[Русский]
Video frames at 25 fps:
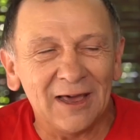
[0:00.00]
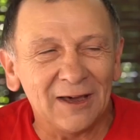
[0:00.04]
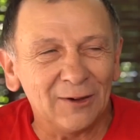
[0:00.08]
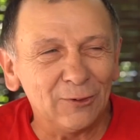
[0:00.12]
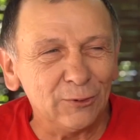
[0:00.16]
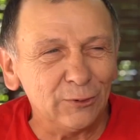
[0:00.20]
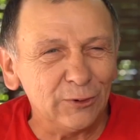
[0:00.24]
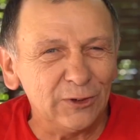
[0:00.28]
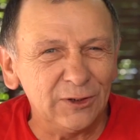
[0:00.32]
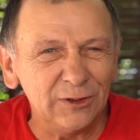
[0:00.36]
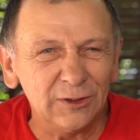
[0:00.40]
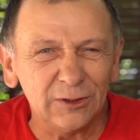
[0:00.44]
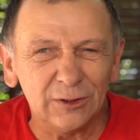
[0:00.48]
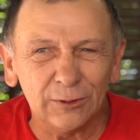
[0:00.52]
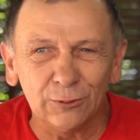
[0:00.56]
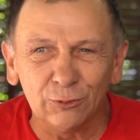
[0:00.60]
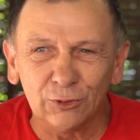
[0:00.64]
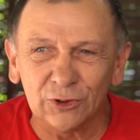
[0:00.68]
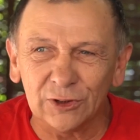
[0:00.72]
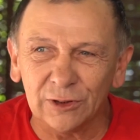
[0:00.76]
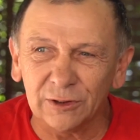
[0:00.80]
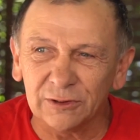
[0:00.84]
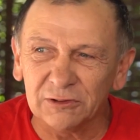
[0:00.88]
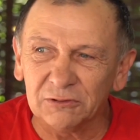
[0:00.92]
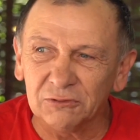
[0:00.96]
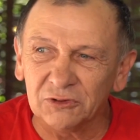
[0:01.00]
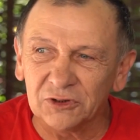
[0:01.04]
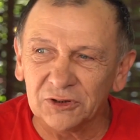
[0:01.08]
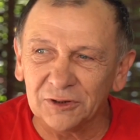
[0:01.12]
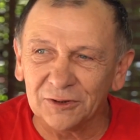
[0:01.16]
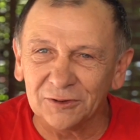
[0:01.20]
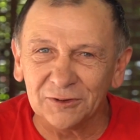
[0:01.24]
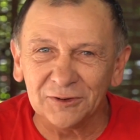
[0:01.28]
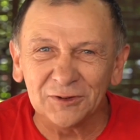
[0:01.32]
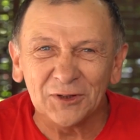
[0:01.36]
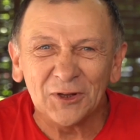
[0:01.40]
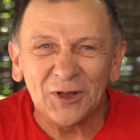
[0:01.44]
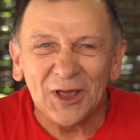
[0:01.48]
А грузин слушал,
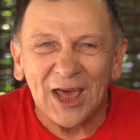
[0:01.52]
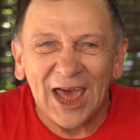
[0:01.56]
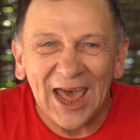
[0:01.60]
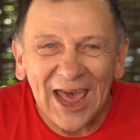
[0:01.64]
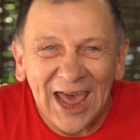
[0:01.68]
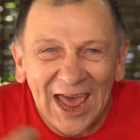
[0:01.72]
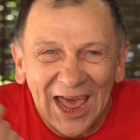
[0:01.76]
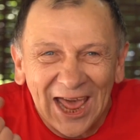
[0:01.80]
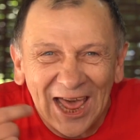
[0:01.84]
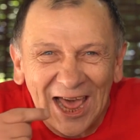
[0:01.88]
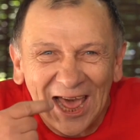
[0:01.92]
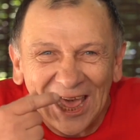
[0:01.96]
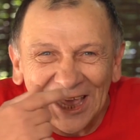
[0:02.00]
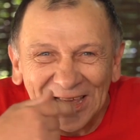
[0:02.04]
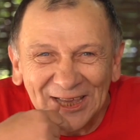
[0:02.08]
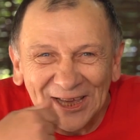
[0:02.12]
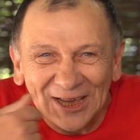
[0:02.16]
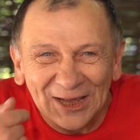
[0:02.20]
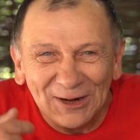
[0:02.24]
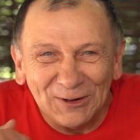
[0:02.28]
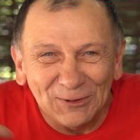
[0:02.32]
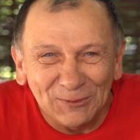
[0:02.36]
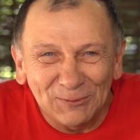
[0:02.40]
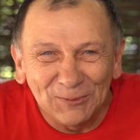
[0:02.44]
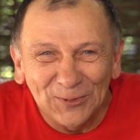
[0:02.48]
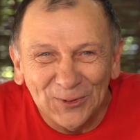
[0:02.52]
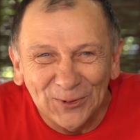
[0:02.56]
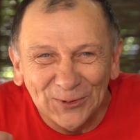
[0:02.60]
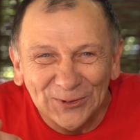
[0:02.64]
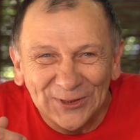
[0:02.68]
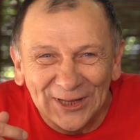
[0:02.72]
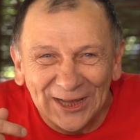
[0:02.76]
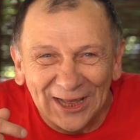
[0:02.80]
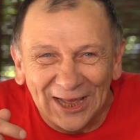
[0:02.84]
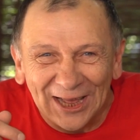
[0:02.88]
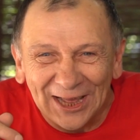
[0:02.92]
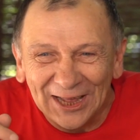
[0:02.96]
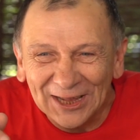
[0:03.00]
слушал, говорит, а, а я люблю,
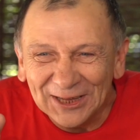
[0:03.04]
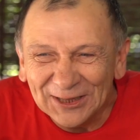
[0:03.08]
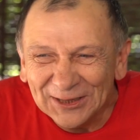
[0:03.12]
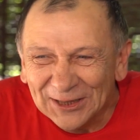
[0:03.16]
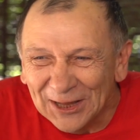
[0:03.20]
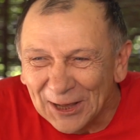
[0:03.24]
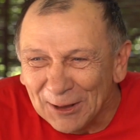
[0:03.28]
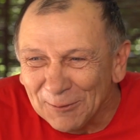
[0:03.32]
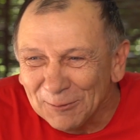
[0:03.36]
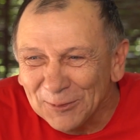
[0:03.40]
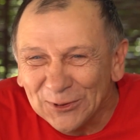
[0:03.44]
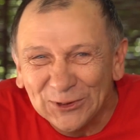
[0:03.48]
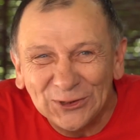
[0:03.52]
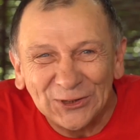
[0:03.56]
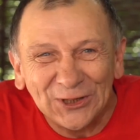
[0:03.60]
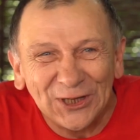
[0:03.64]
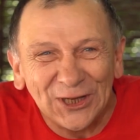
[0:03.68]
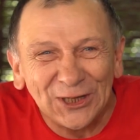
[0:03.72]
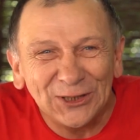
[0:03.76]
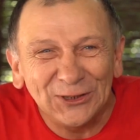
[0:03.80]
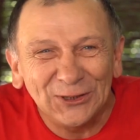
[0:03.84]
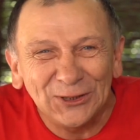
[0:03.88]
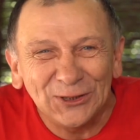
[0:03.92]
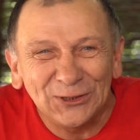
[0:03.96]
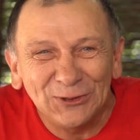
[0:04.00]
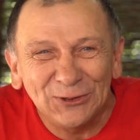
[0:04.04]
да, на мешке с